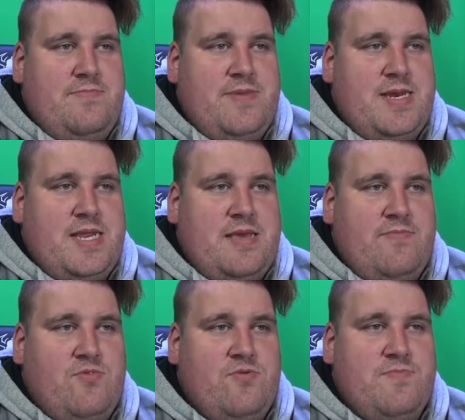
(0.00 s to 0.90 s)
mit
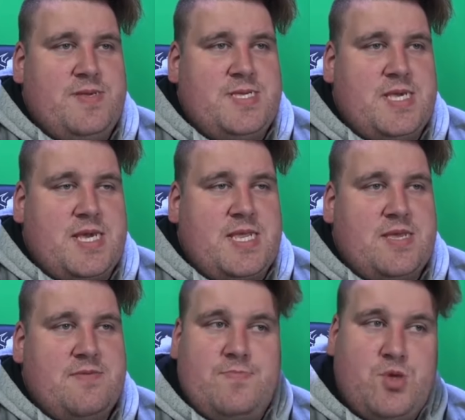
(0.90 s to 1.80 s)
dem
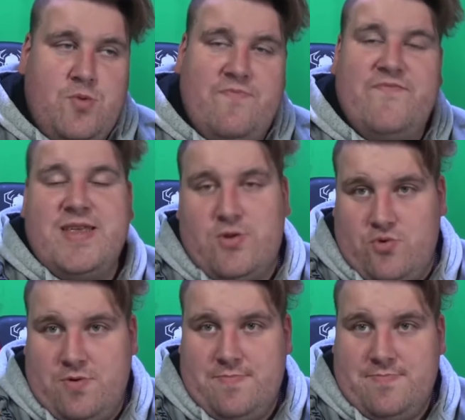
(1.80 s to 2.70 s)
unbesiegt. Typen wie
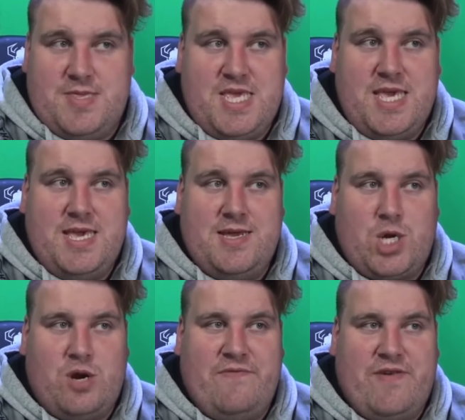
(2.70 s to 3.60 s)
du, die
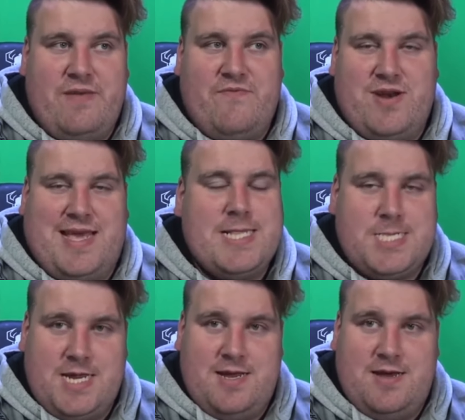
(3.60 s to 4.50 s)
schon von dem Wort
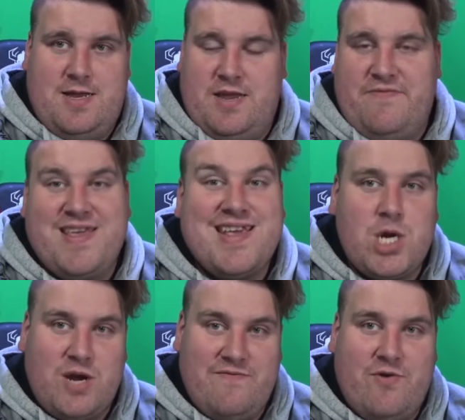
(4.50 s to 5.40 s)
Etzeler in der
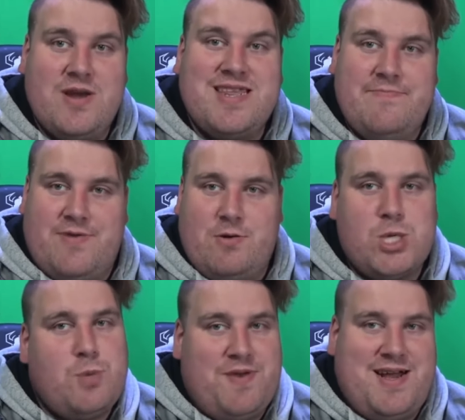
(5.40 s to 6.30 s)
fränkischen
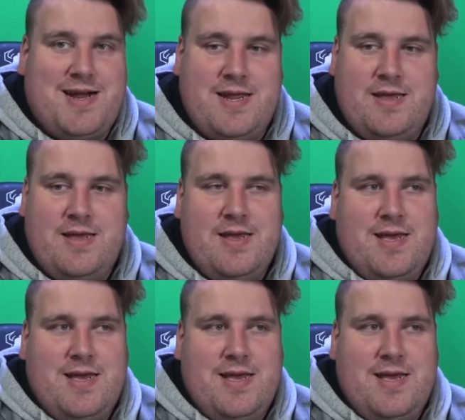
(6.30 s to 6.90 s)
Wortgebrauchssprache äh,